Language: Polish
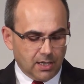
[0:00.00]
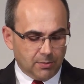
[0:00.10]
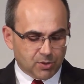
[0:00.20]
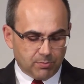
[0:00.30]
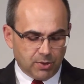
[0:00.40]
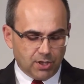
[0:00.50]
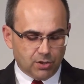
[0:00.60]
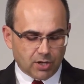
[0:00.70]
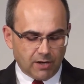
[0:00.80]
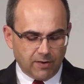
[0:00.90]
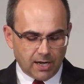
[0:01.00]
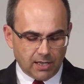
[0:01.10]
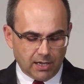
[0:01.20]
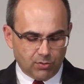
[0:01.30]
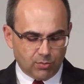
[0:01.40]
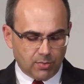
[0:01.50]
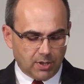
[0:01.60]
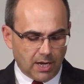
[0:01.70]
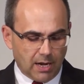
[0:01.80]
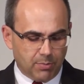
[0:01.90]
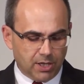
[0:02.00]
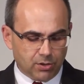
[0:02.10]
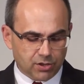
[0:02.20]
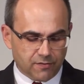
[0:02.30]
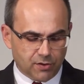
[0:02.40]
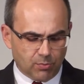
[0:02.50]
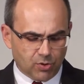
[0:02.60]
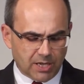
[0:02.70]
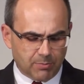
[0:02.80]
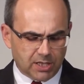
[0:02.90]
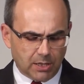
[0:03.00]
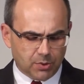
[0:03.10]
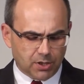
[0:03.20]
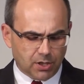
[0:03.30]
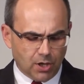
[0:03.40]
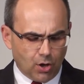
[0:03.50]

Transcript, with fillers: I przybyli do Kafarnaum, a będąc w domu, zapytał ich,